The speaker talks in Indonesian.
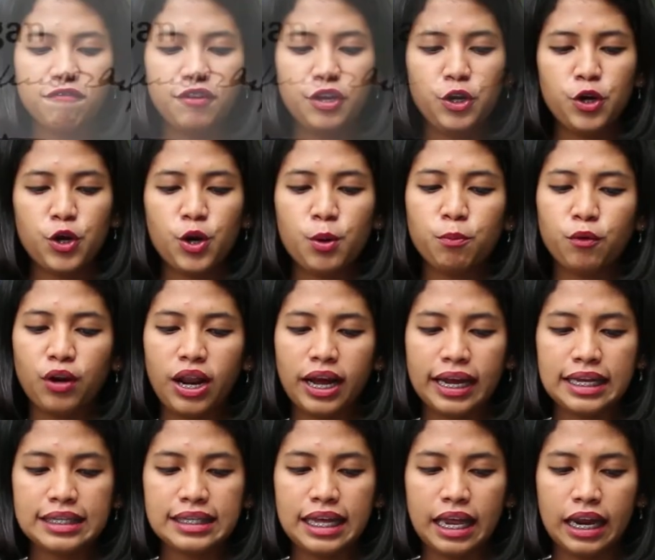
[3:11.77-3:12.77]
video
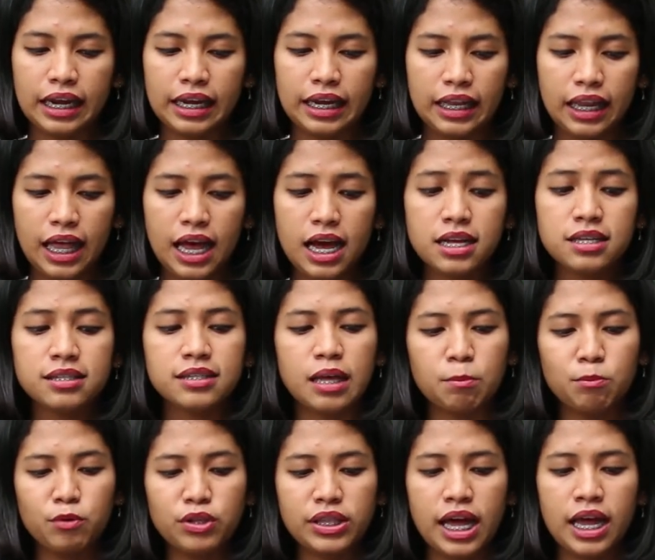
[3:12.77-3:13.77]
pulangnya si anak hilang,
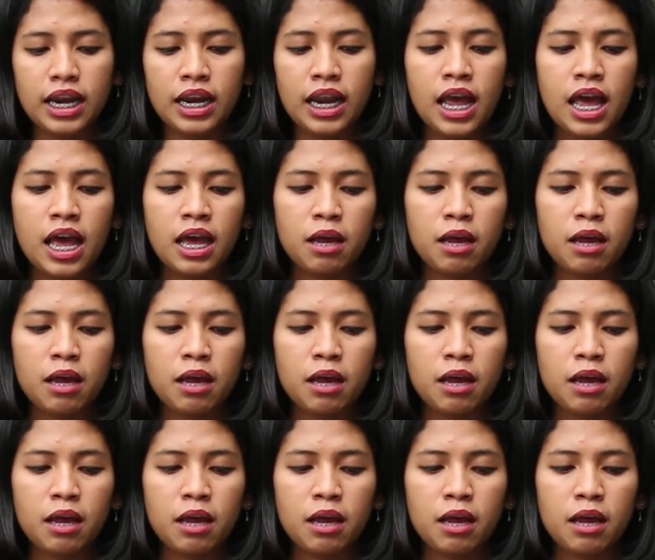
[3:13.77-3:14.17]
sambutan,